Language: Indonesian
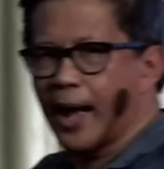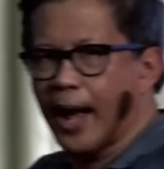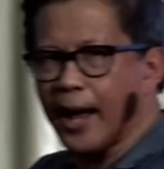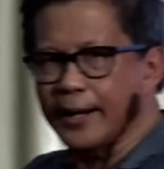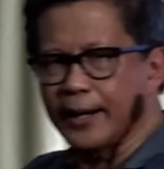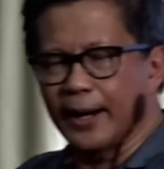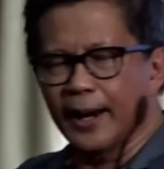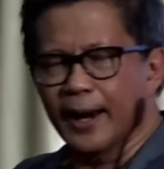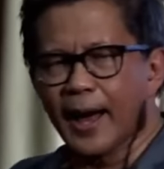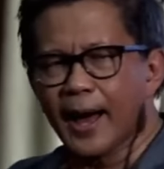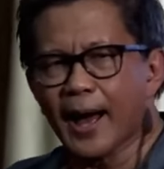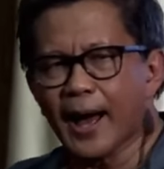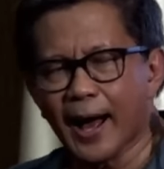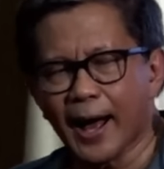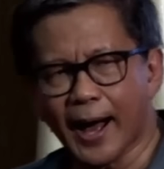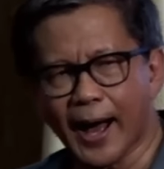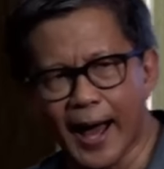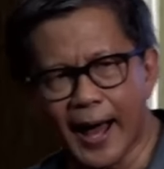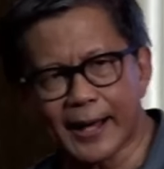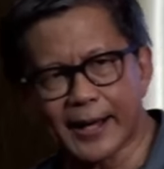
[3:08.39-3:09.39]
adalah
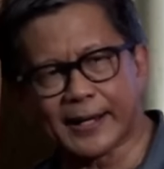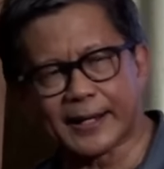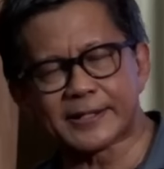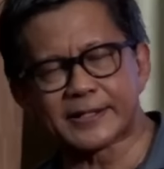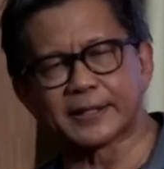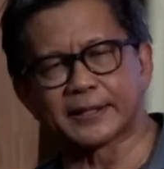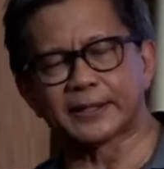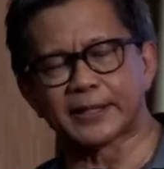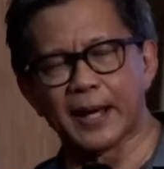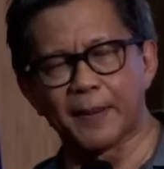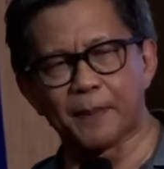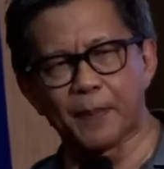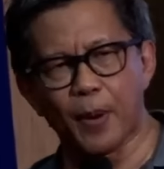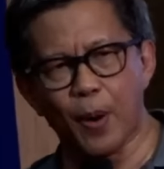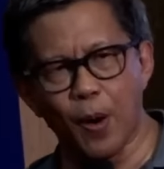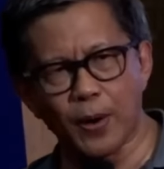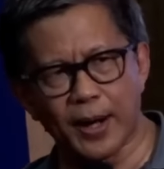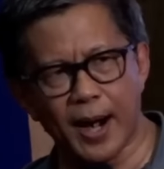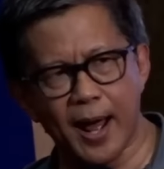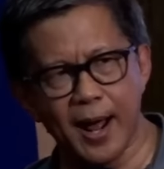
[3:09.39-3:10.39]
hak setiap
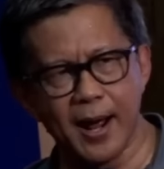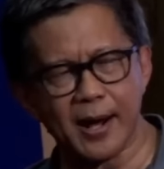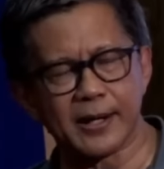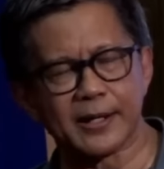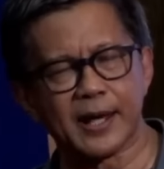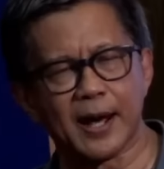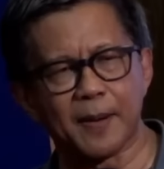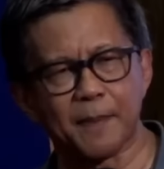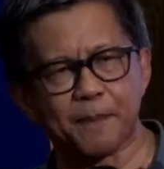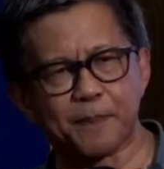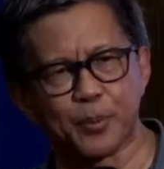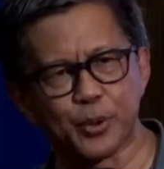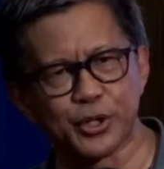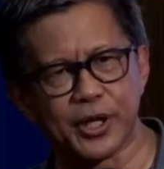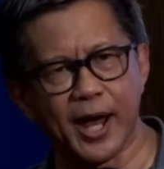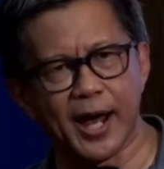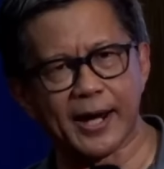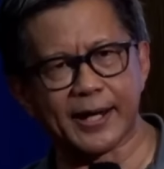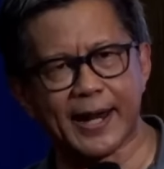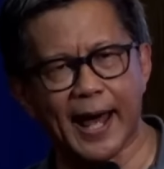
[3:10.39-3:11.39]
orang yang
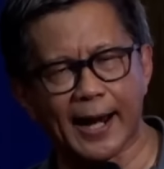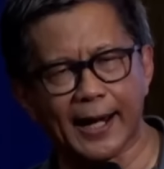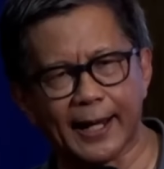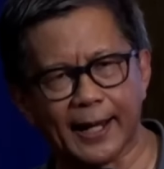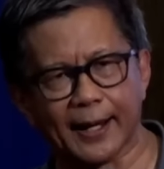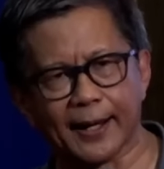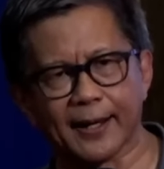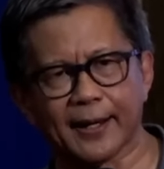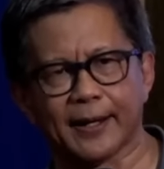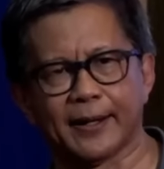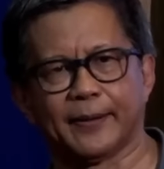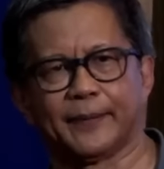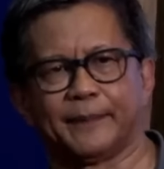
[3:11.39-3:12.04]
punya dalil.